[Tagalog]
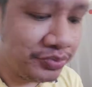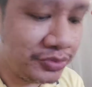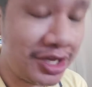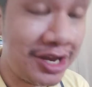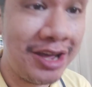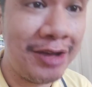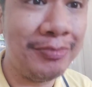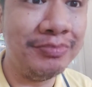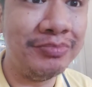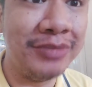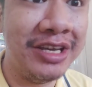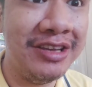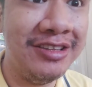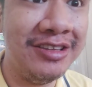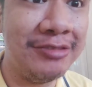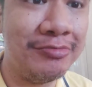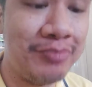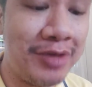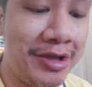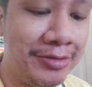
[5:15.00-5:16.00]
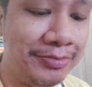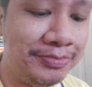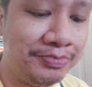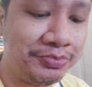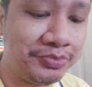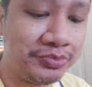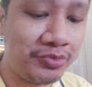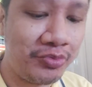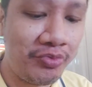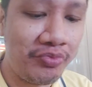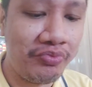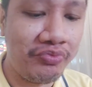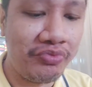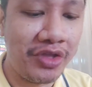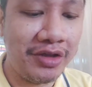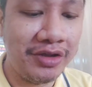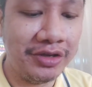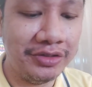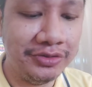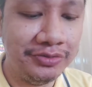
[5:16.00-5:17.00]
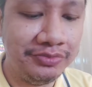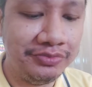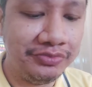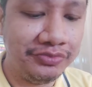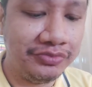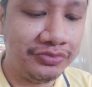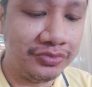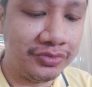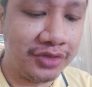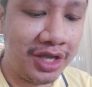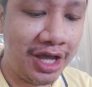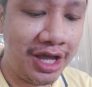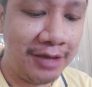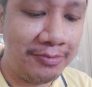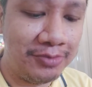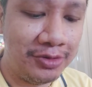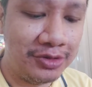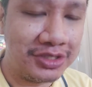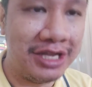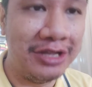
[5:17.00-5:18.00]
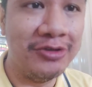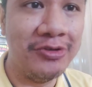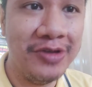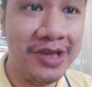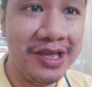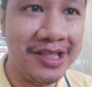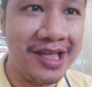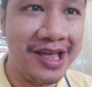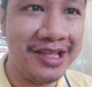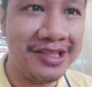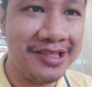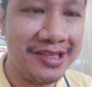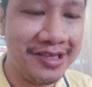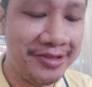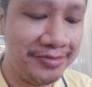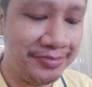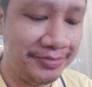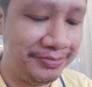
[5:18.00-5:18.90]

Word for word: Sarap, mainit pa. Tapos haluin natin.